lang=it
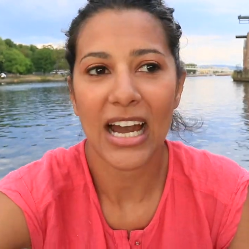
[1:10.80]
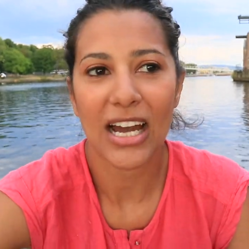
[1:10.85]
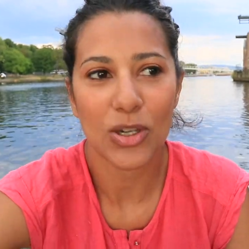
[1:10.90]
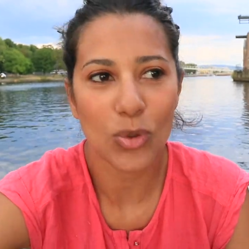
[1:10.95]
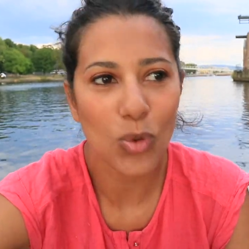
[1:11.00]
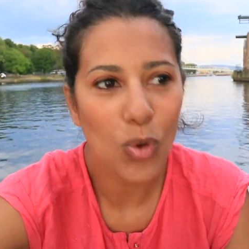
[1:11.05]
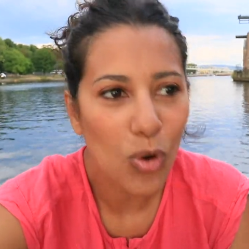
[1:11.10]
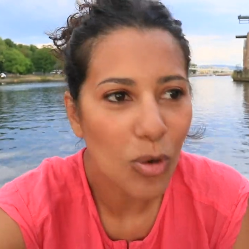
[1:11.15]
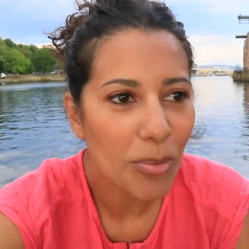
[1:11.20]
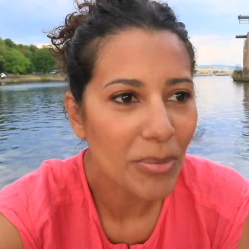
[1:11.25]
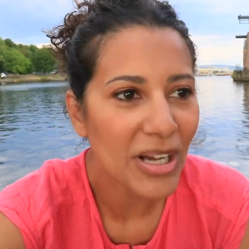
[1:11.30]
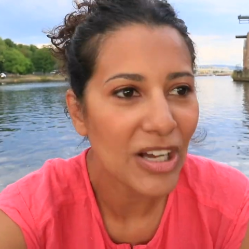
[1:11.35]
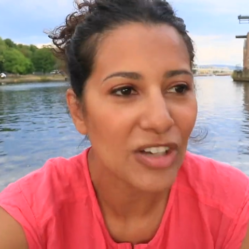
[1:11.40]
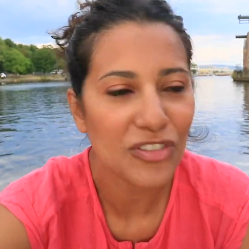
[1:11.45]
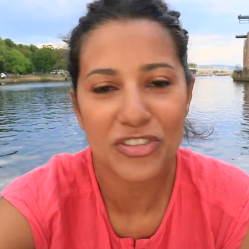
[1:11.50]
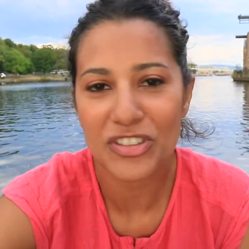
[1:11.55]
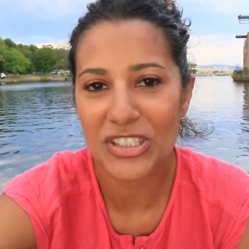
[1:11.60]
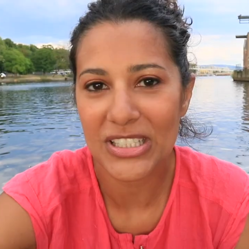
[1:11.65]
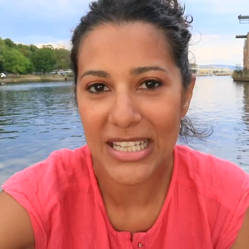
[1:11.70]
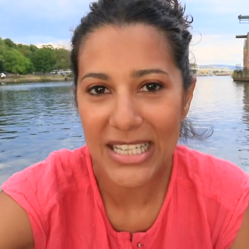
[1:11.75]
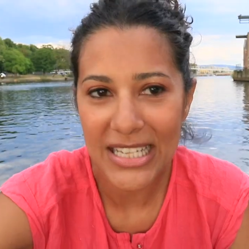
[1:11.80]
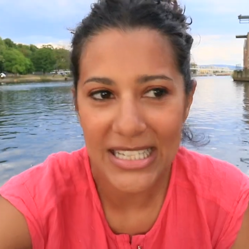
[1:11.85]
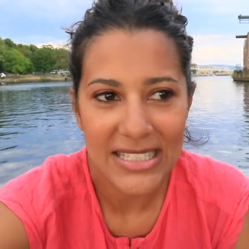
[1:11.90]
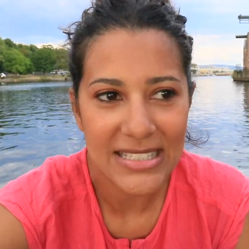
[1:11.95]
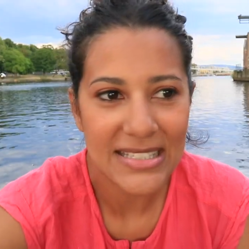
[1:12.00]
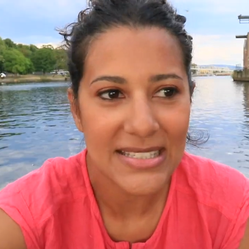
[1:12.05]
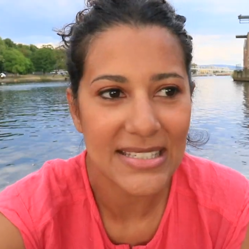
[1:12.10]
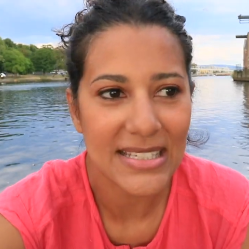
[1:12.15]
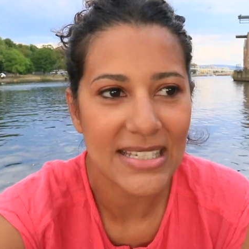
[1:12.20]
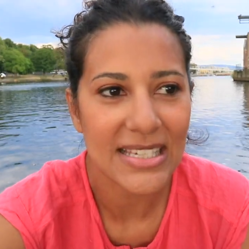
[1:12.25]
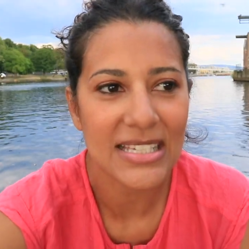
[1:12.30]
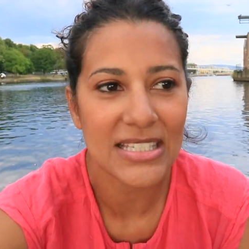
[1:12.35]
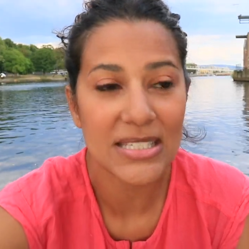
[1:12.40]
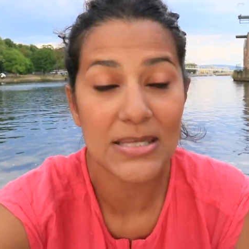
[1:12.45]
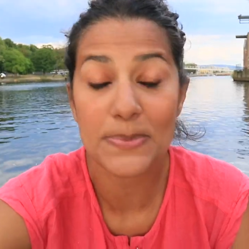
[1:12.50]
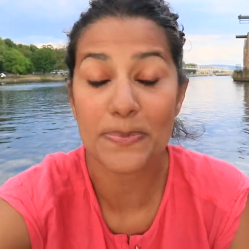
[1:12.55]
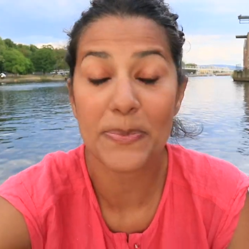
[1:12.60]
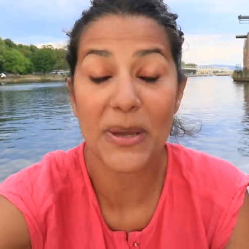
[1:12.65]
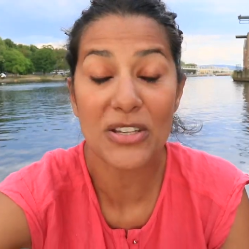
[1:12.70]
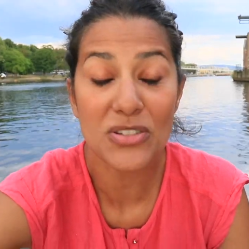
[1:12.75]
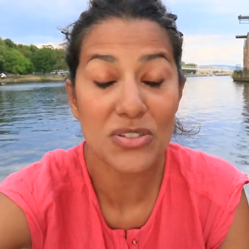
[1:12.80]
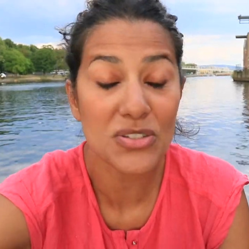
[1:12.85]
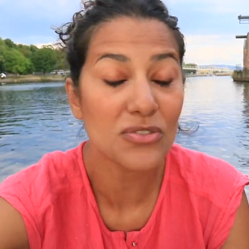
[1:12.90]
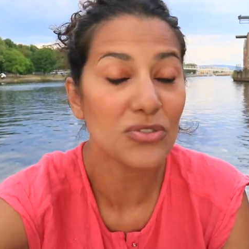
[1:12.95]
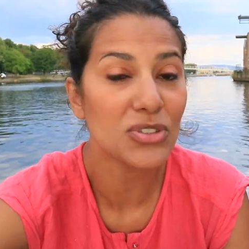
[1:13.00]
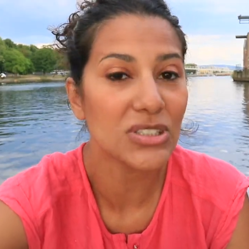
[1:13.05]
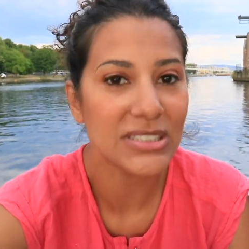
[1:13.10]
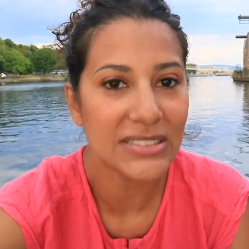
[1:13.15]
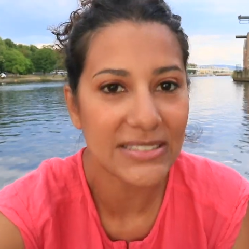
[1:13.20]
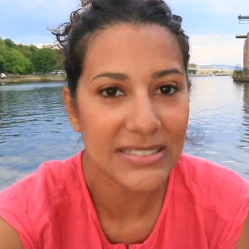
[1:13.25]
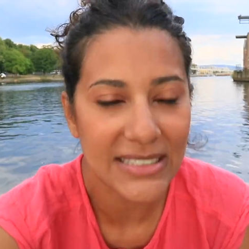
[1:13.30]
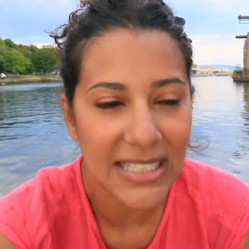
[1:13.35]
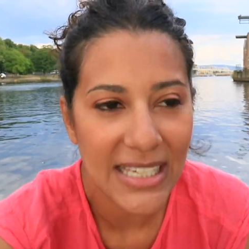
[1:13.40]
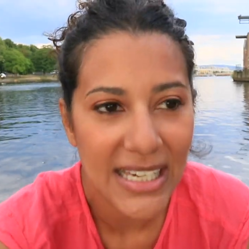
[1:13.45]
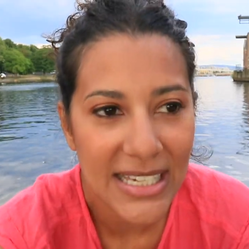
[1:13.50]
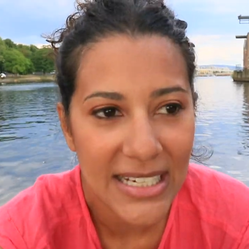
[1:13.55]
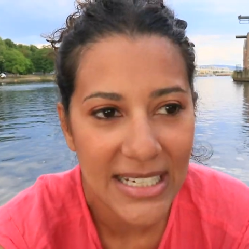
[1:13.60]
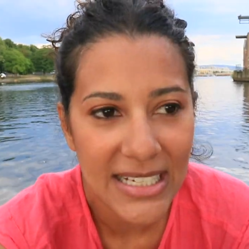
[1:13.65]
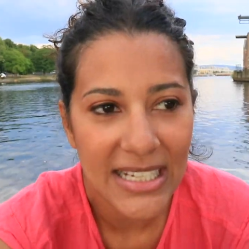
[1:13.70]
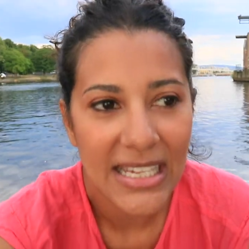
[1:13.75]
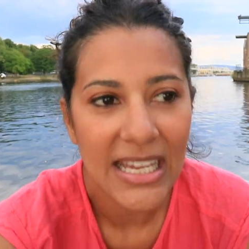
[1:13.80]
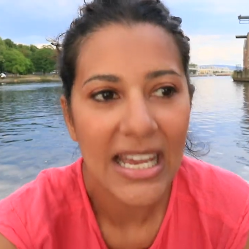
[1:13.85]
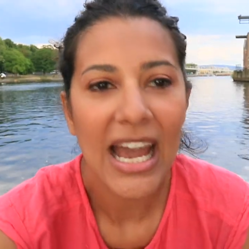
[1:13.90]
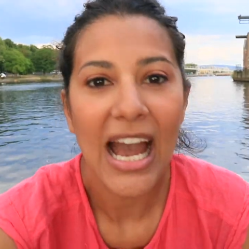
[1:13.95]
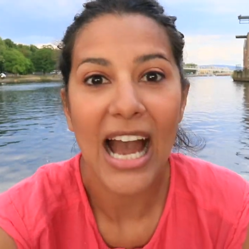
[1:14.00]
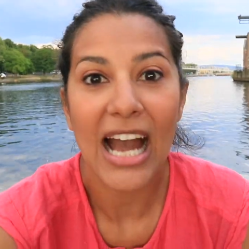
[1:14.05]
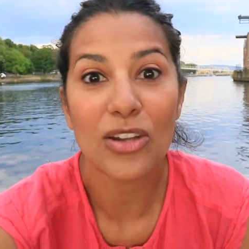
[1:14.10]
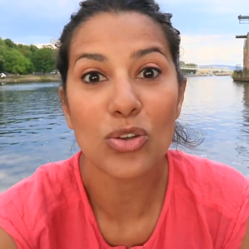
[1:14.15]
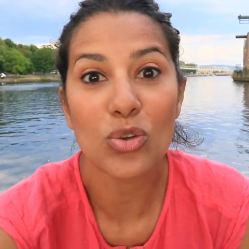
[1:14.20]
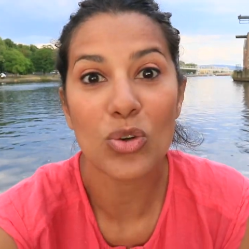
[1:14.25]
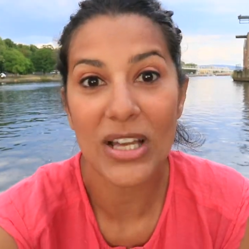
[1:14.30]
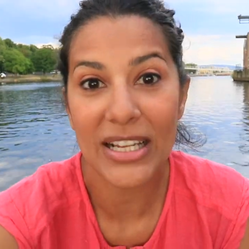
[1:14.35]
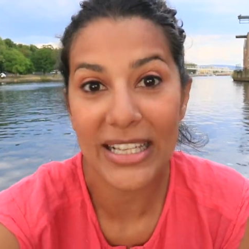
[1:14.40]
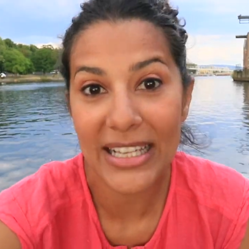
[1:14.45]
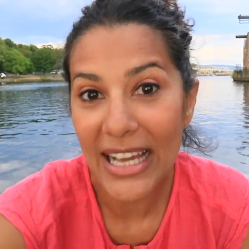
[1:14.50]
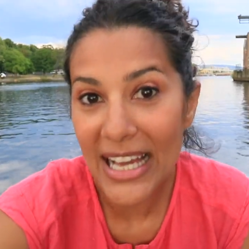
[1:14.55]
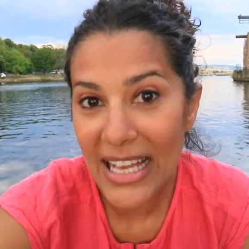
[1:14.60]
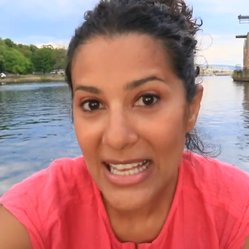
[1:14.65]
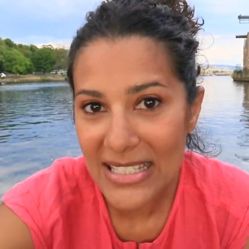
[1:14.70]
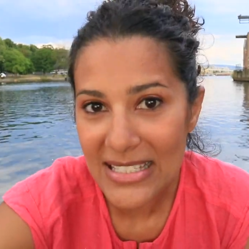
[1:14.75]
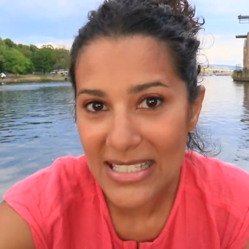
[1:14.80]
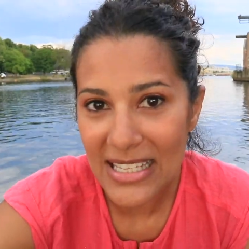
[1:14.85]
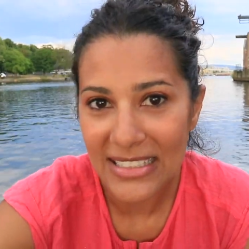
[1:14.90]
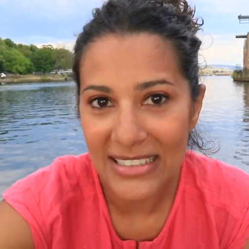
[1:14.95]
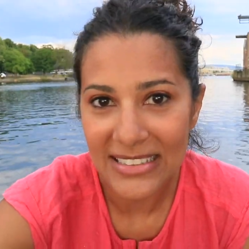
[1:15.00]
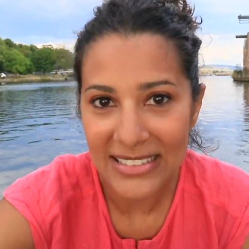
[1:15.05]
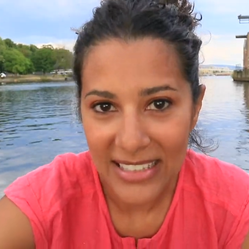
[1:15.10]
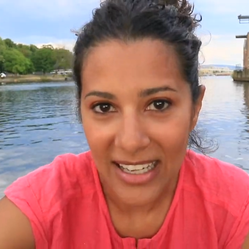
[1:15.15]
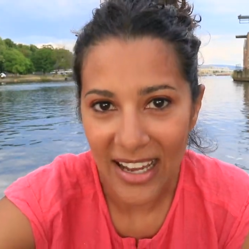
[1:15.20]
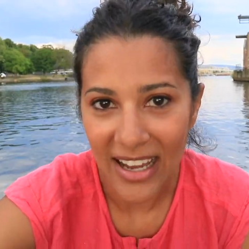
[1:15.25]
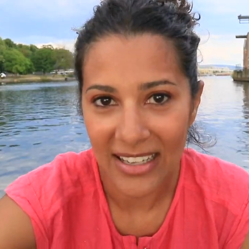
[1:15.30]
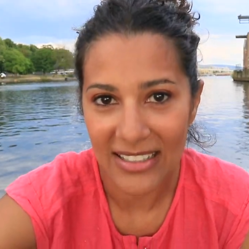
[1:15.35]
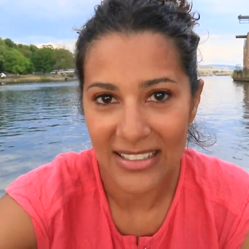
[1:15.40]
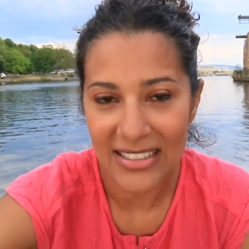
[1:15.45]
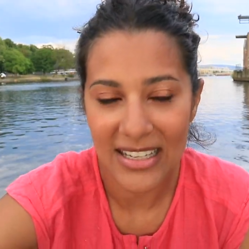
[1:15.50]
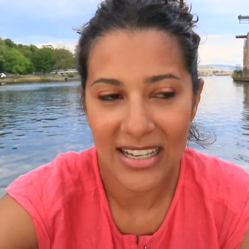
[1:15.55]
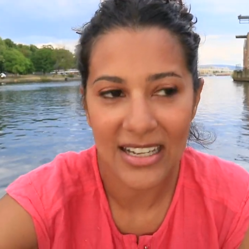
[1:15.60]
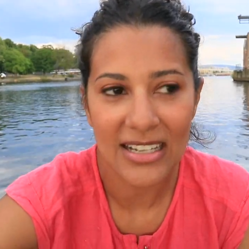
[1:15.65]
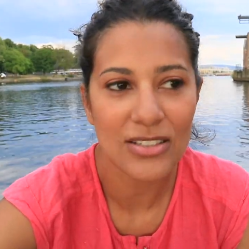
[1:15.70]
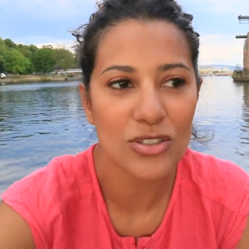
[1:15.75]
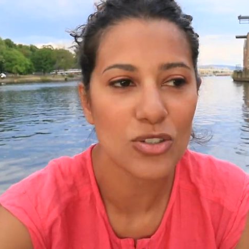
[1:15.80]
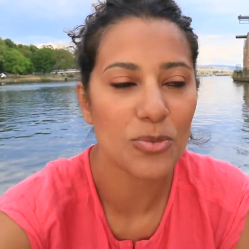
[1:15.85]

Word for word: a Roma, Firenze, spesso e volentieri hanno la casa in Italia,